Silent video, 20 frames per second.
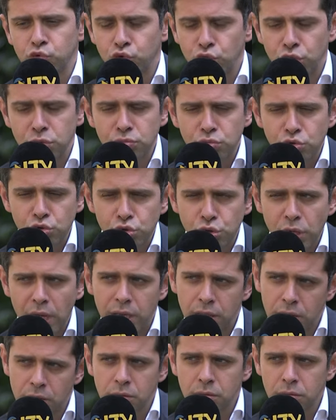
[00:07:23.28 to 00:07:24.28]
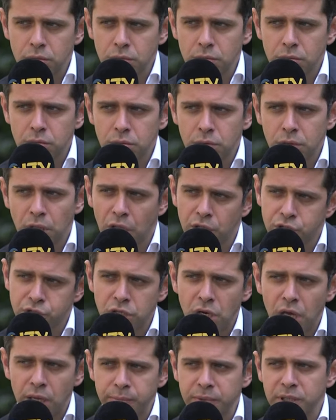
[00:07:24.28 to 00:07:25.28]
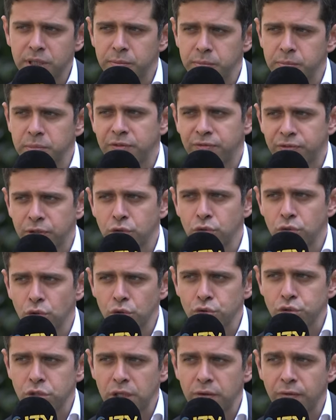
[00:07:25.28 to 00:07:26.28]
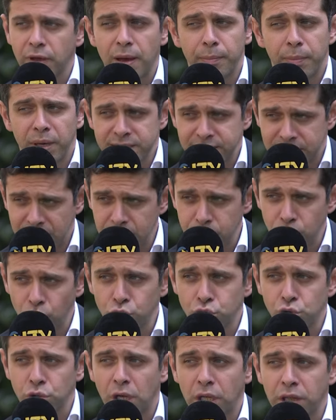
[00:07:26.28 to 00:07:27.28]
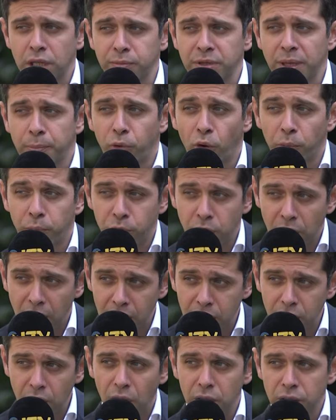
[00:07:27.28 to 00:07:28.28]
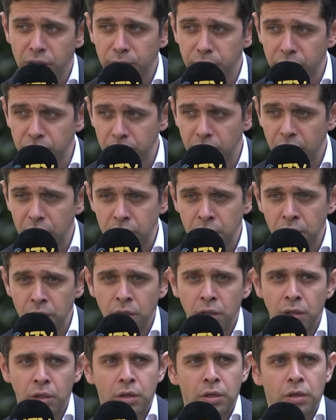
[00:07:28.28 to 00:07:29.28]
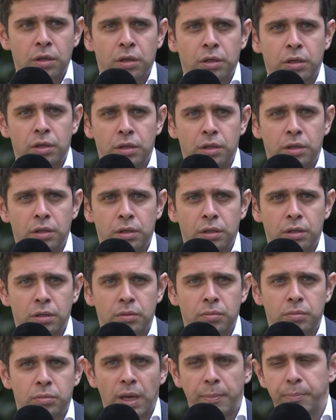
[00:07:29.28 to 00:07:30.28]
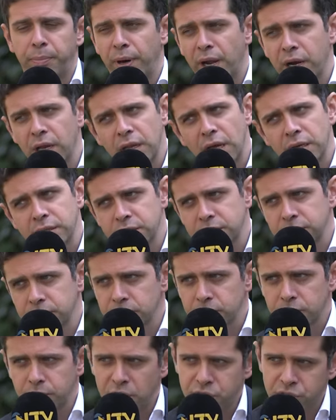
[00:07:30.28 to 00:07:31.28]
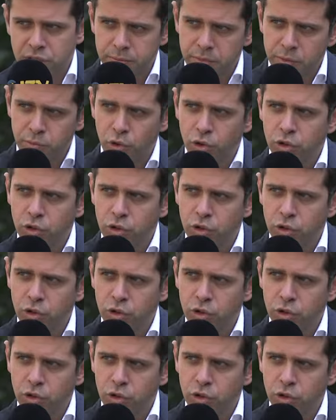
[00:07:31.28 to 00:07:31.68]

günümüzde Yalçın abi gibi bir figür olsaydı veya basketbolculuk anlamında, popülerlik anlamında e, yani paralar başka bir